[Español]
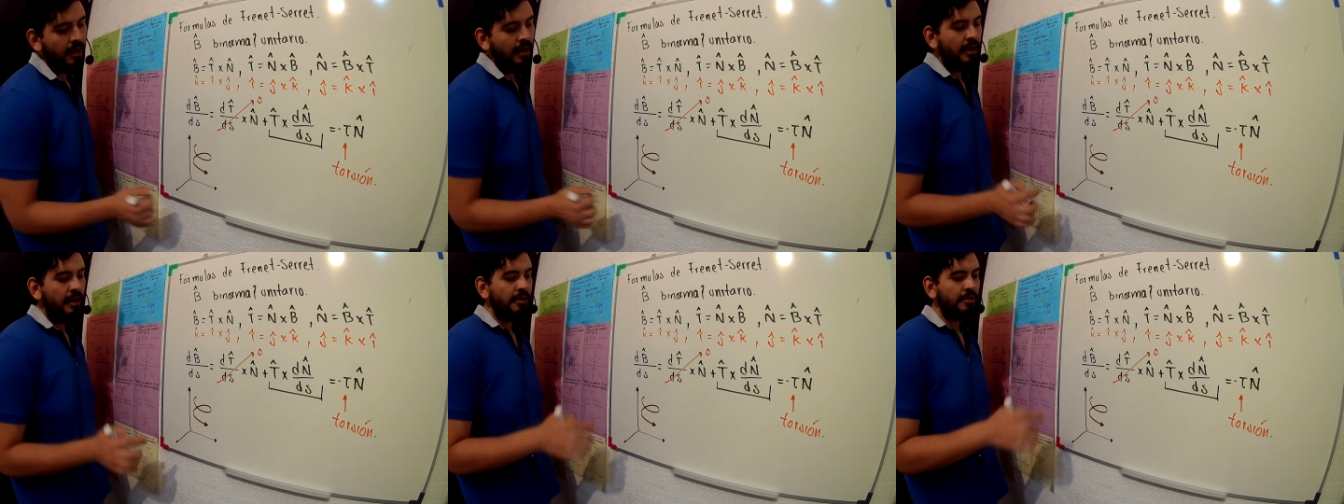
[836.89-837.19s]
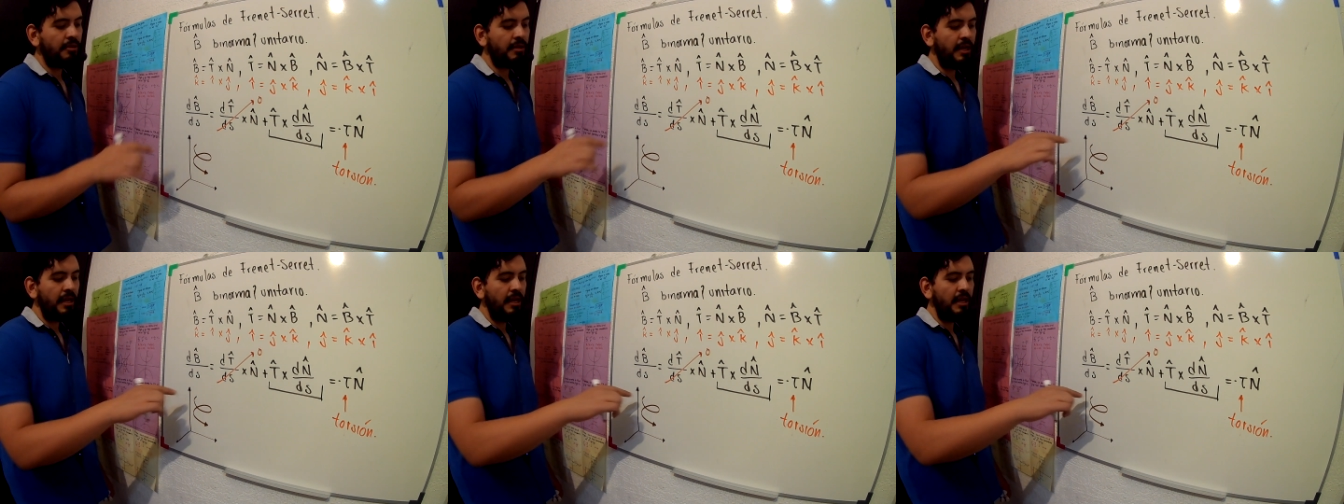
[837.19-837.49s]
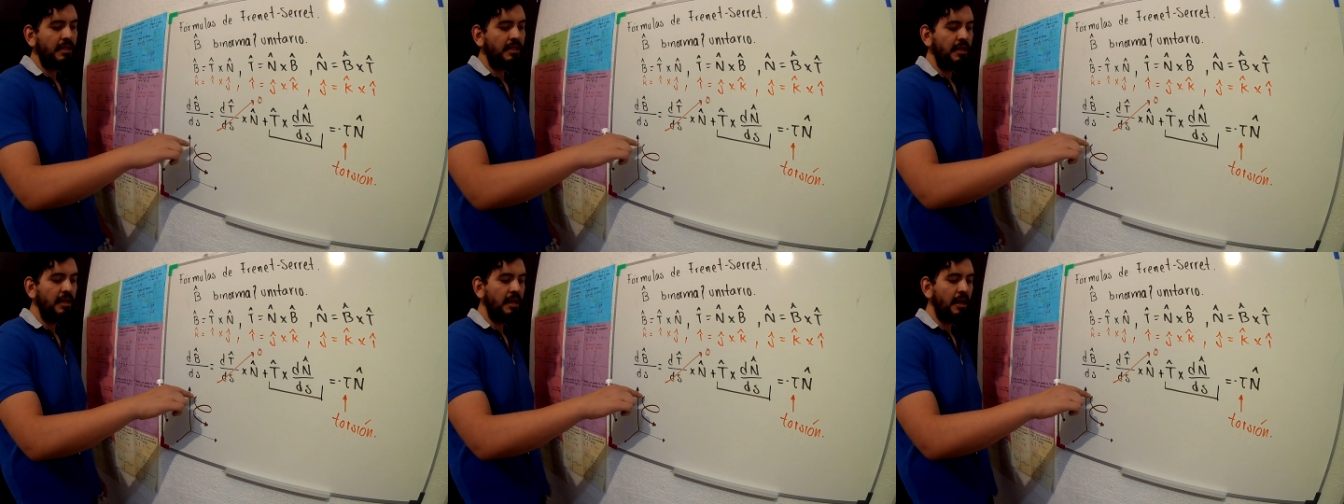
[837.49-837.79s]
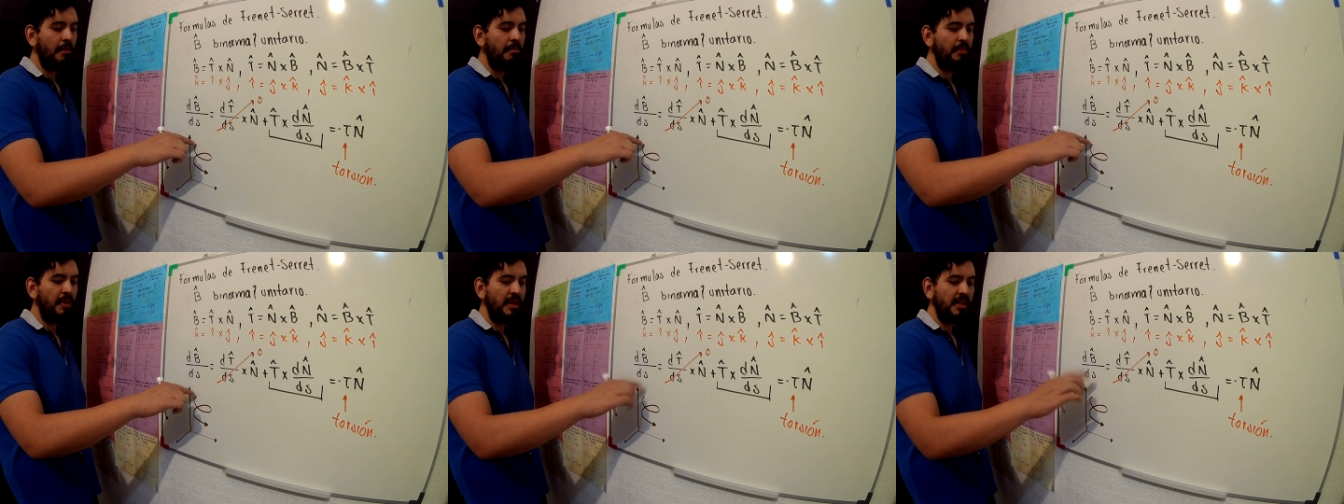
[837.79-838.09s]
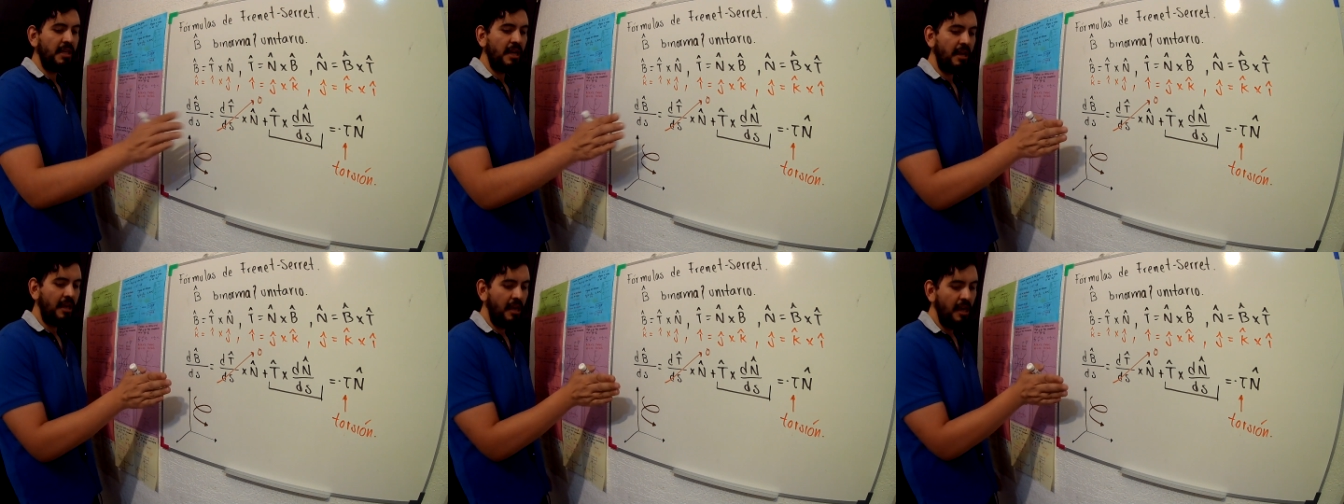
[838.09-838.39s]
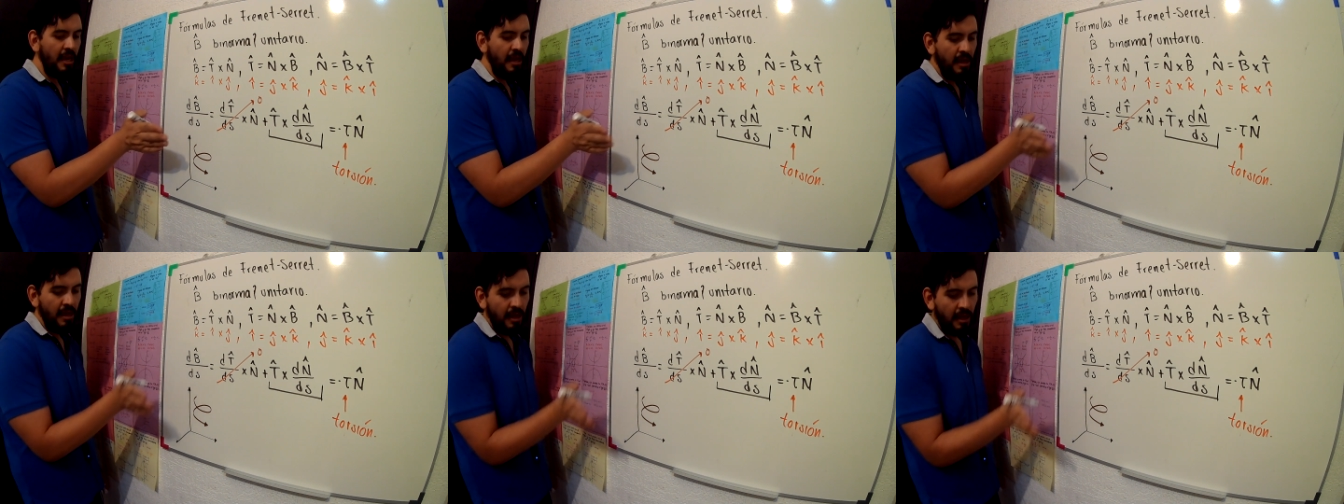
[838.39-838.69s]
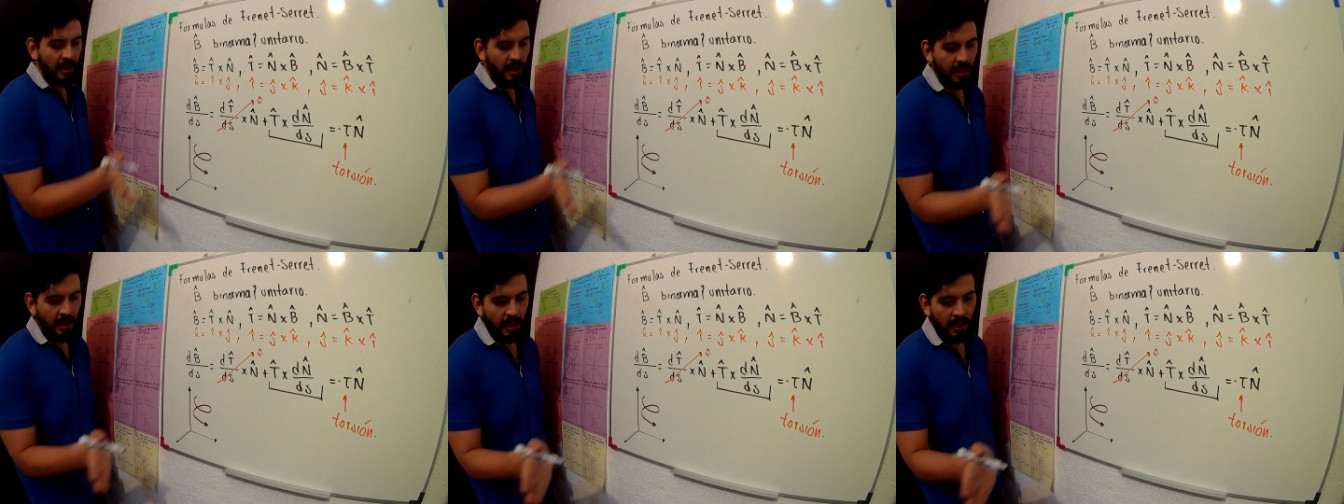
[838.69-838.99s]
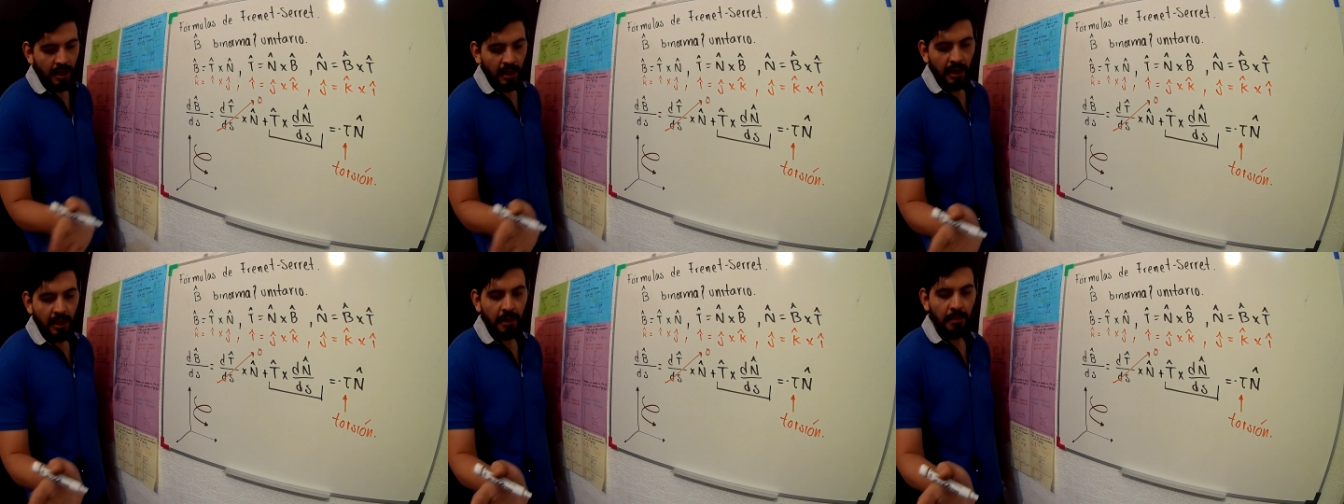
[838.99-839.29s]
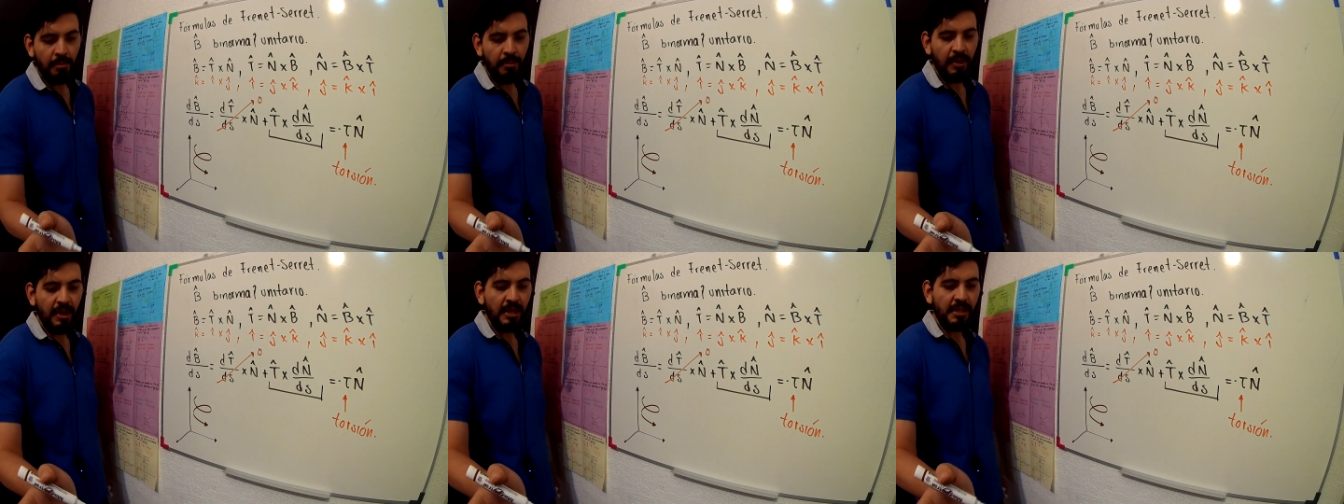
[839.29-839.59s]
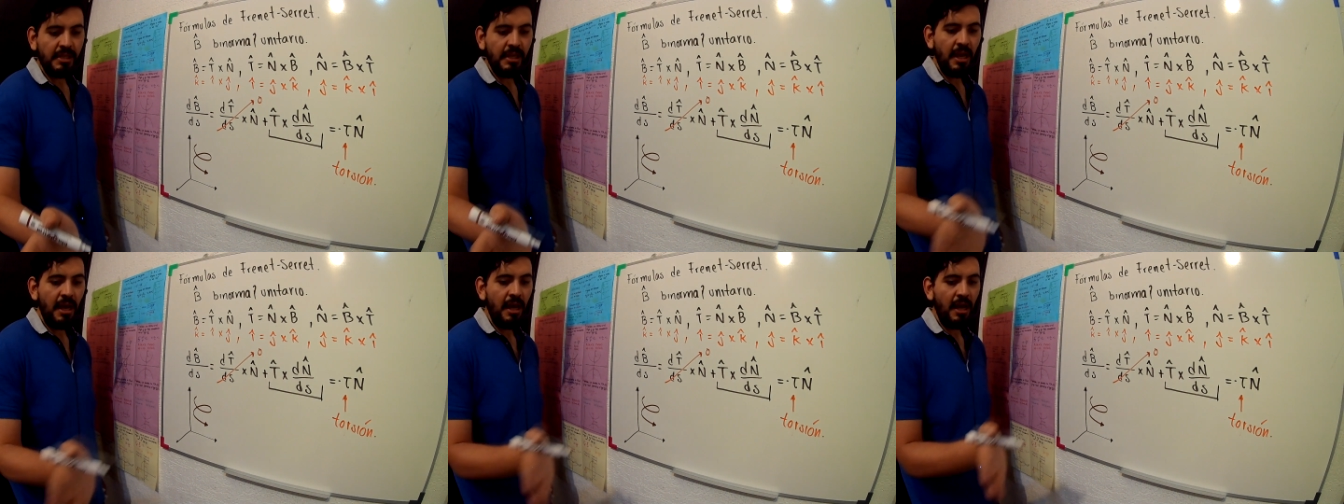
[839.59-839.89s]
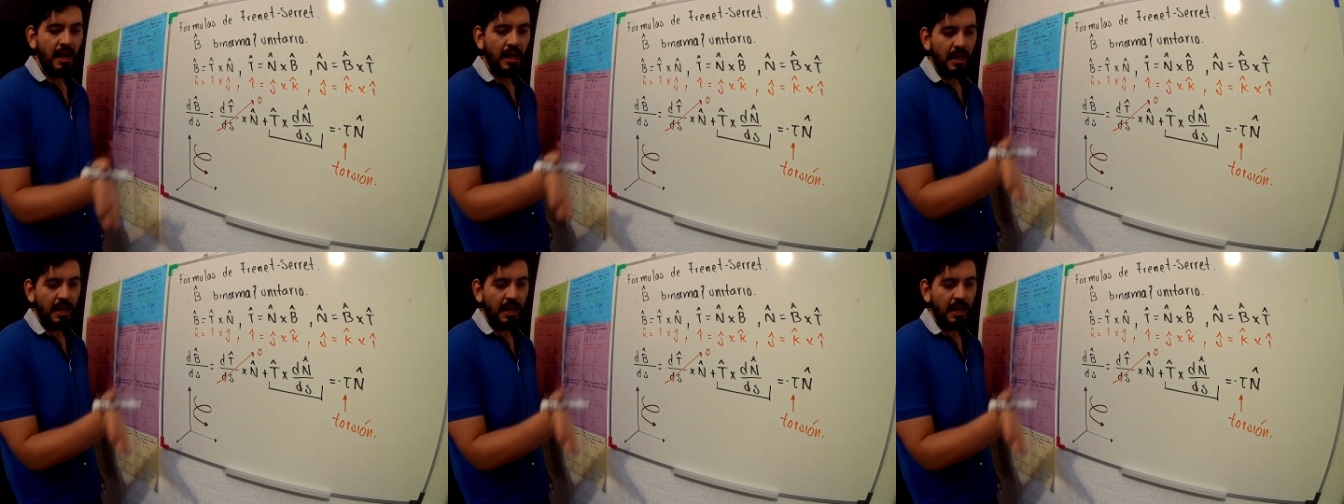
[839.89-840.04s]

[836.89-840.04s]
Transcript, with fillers: Eso quiere decir que empieza aquí, empieza